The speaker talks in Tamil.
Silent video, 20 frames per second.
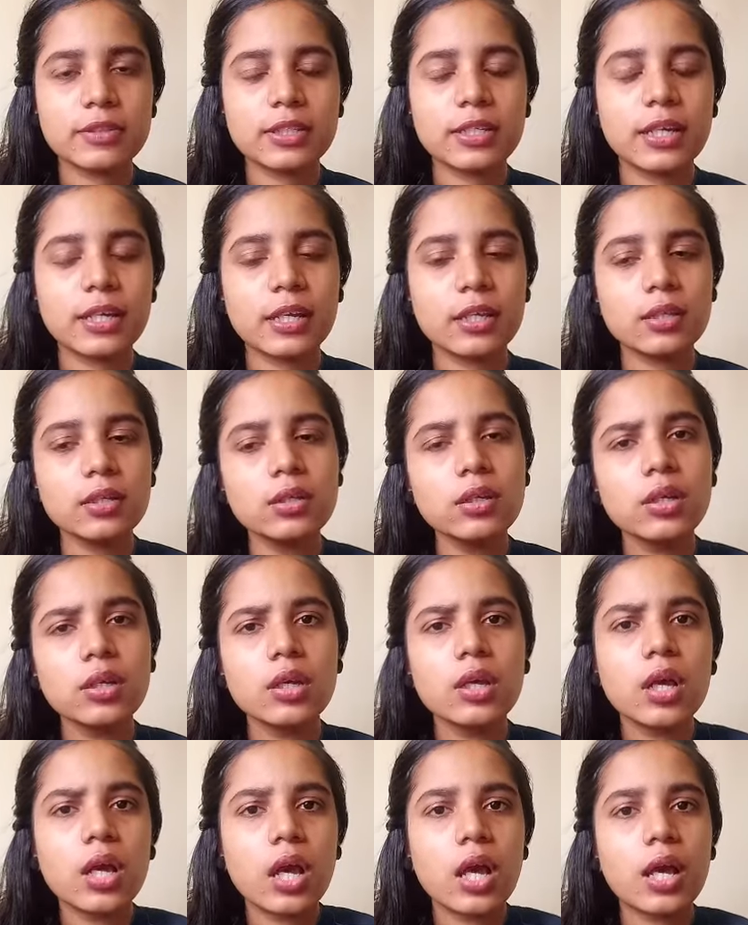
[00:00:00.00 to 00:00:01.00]
வந்து கிடையாது
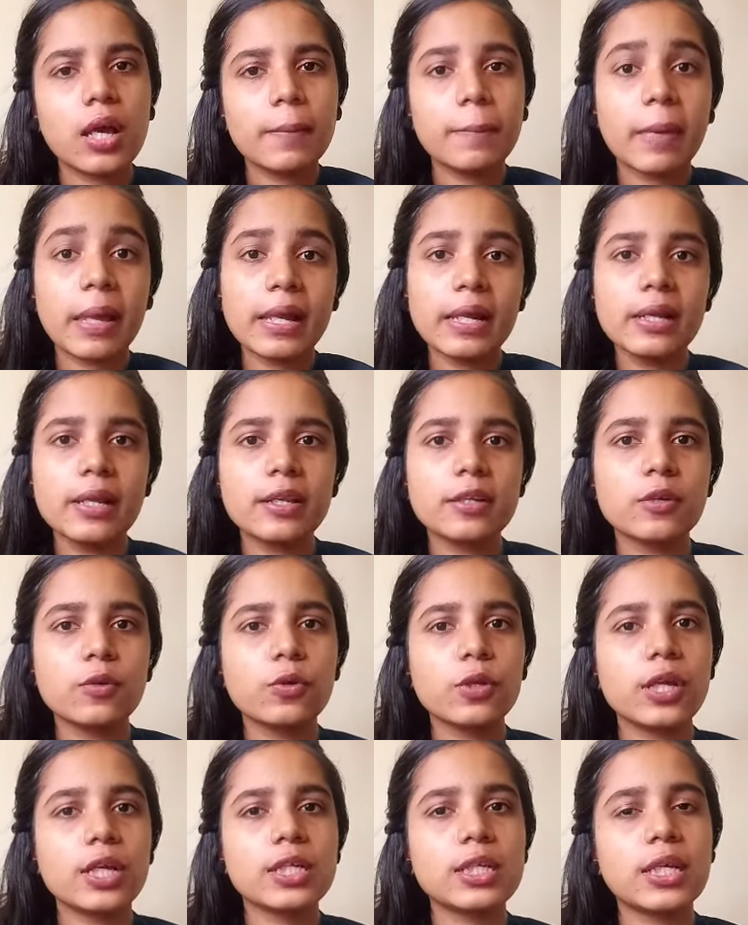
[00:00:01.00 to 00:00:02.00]
மைல்டாக
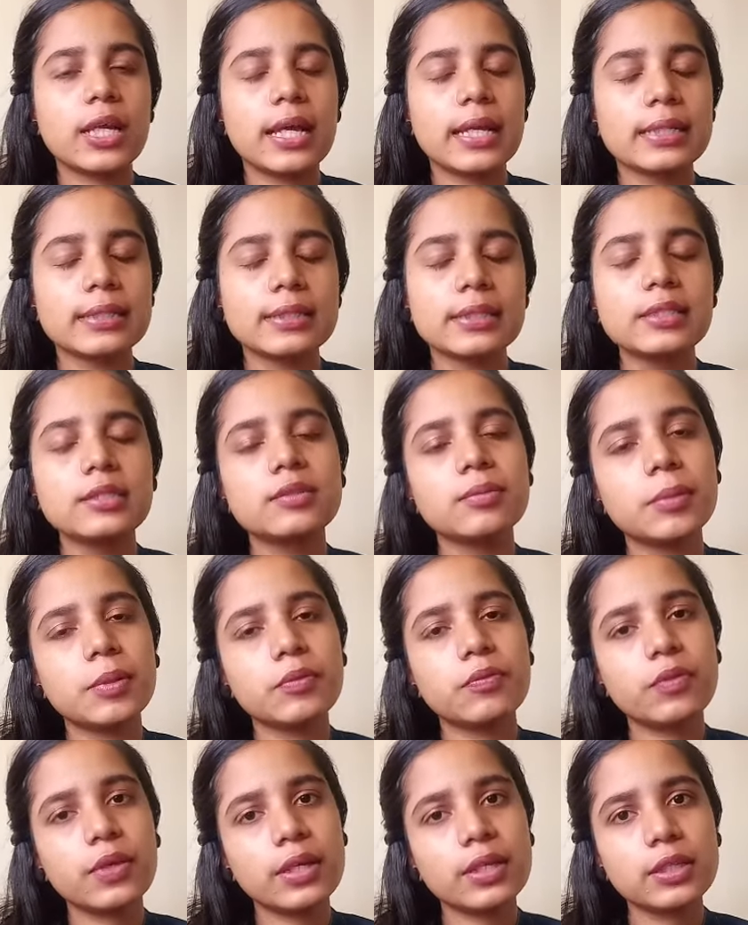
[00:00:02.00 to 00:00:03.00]
இருக்கக்கூடிய ஆசிட்ஸ் நம்ம
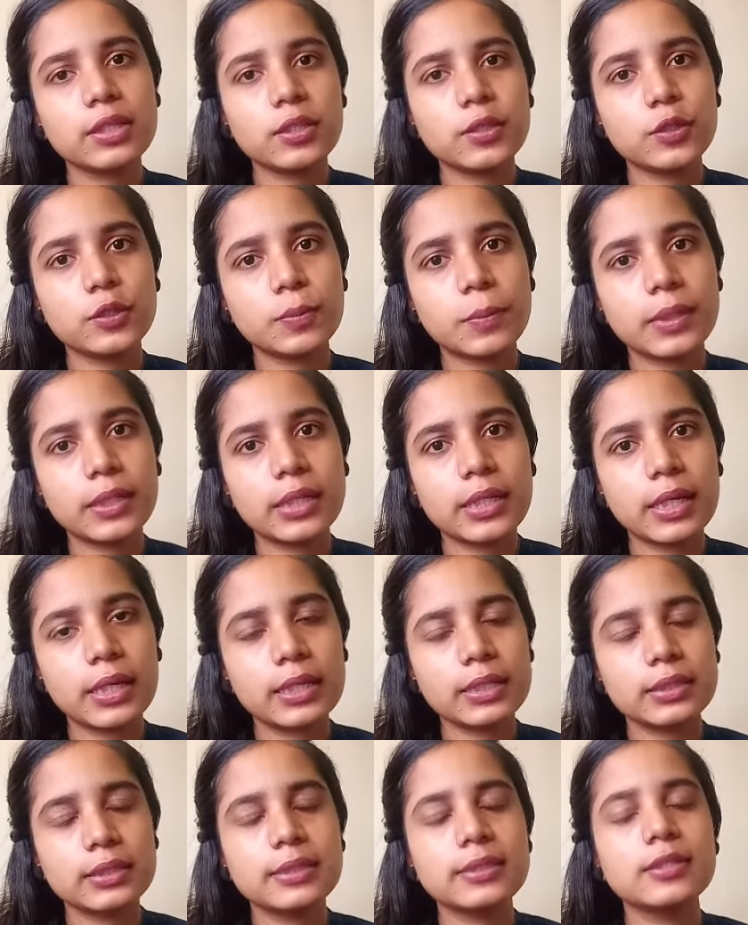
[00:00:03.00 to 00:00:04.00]
ஃபேஸ்க்கு யூஸ் பண்ணுற
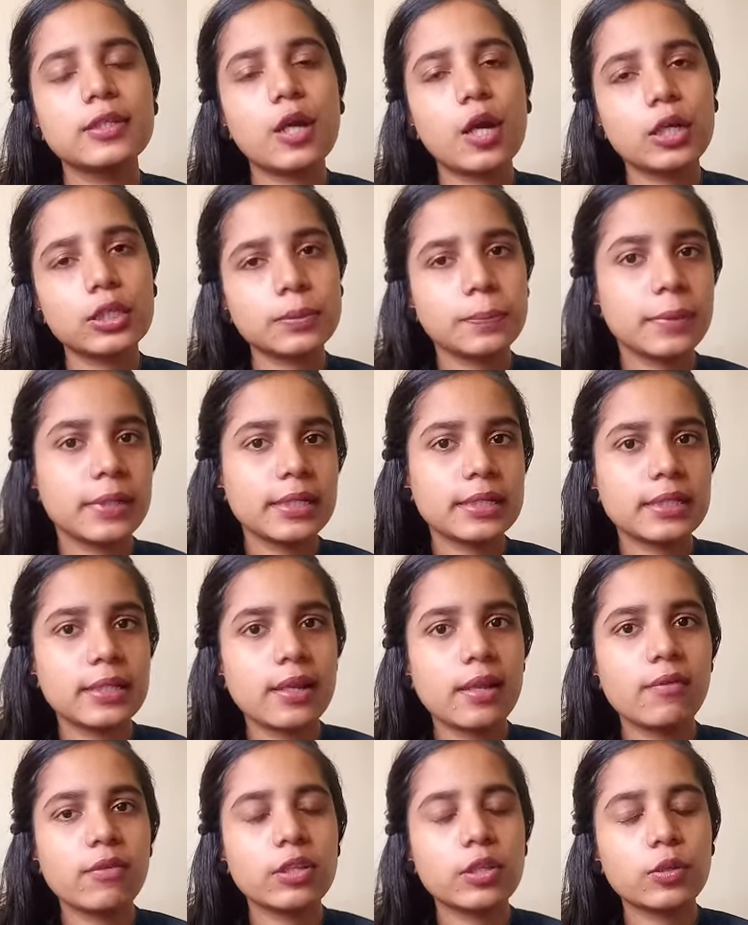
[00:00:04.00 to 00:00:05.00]
ஆசிட்
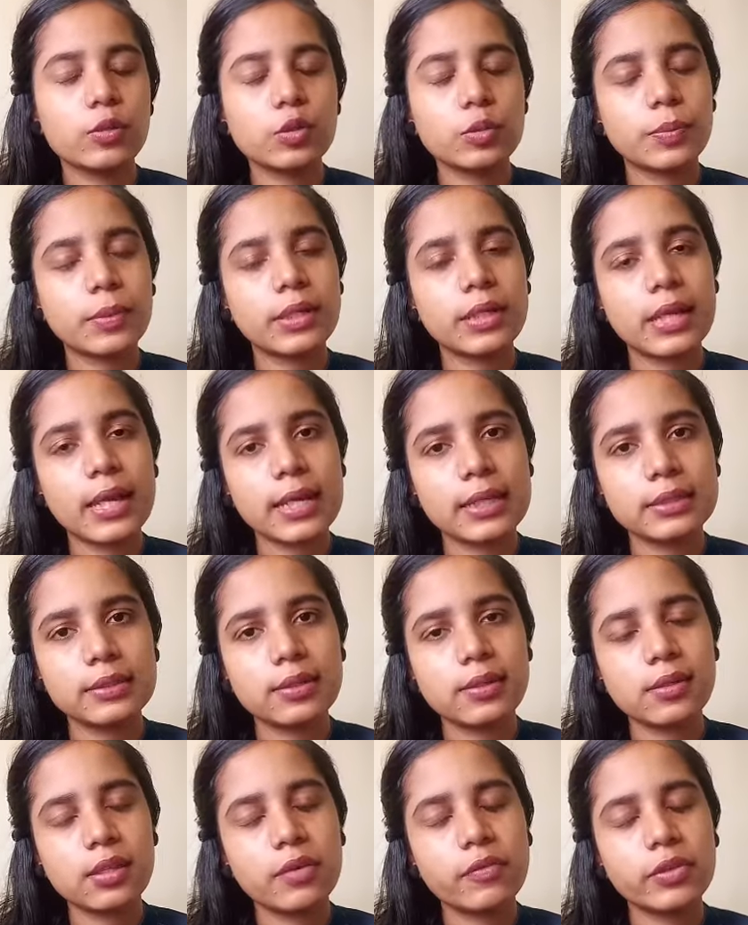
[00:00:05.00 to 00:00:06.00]
காஸ்மெட்டிக்ஸ்லாம் வந்து யூஸ் பண்ணுற
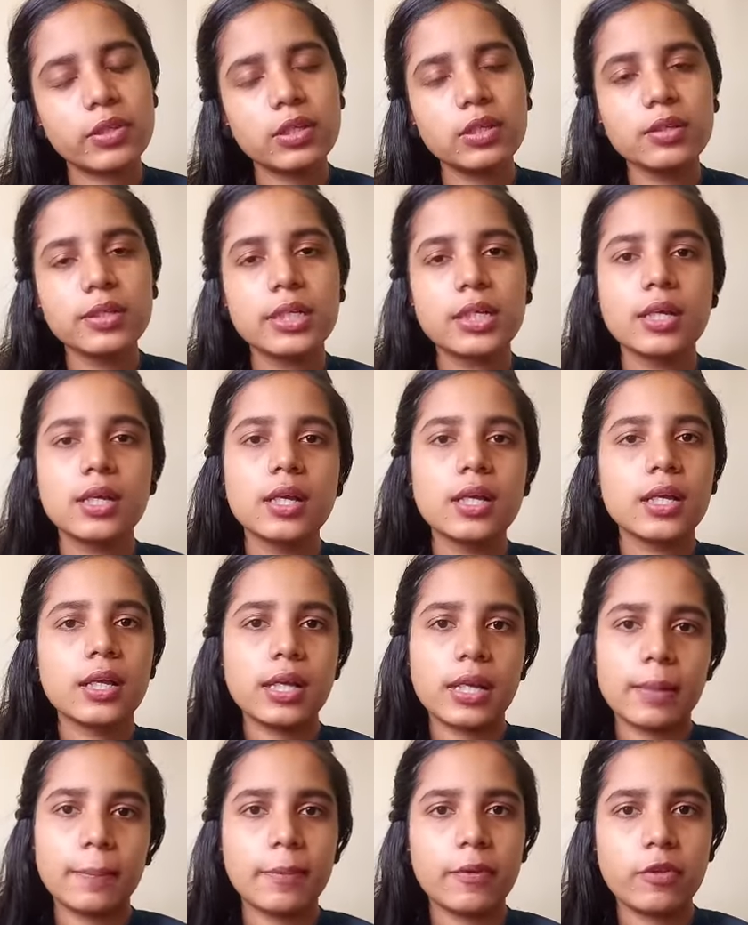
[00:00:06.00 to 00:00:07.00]
ஆசிட்ஸ்லாம் வந்து
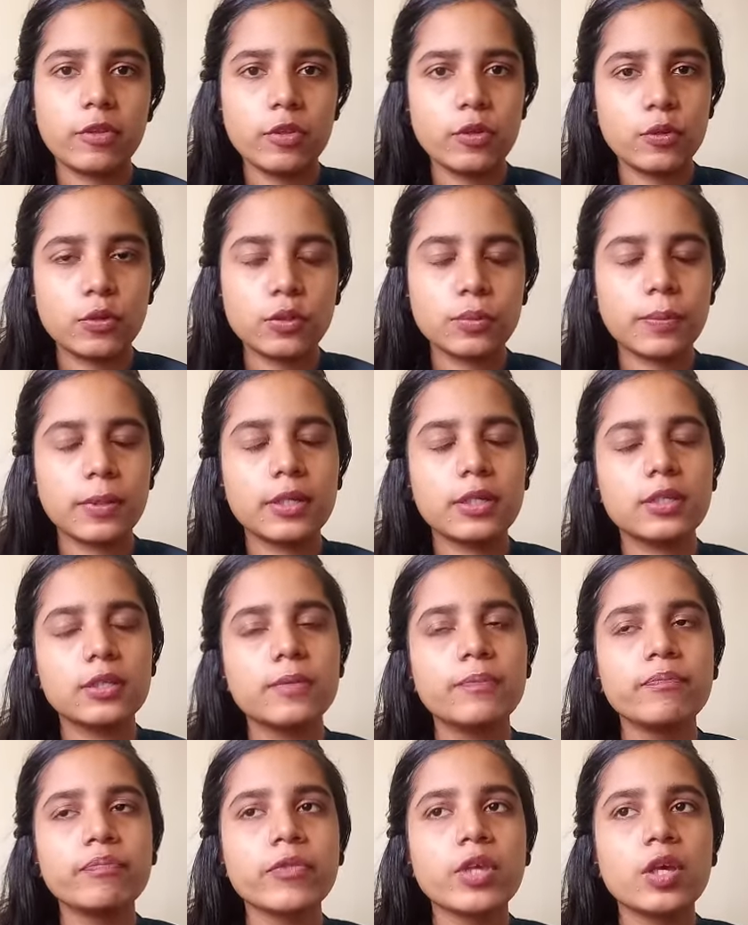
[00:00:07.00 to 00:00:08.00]
நம்ம வந்து யூஸ் பண்ணுறது
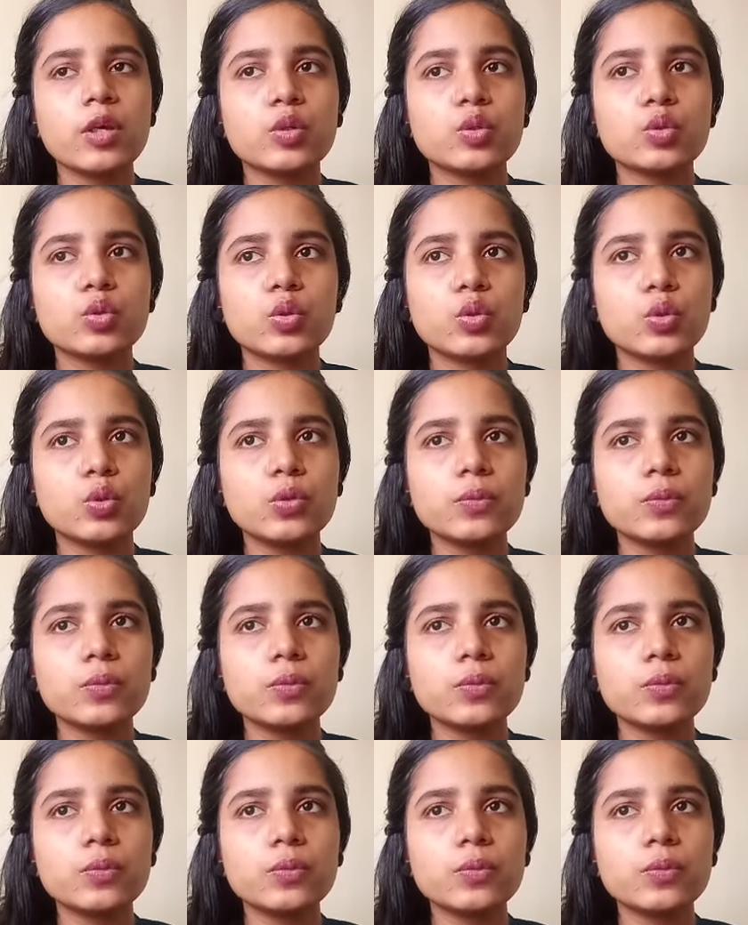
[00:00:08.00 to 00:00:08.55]
ஸோ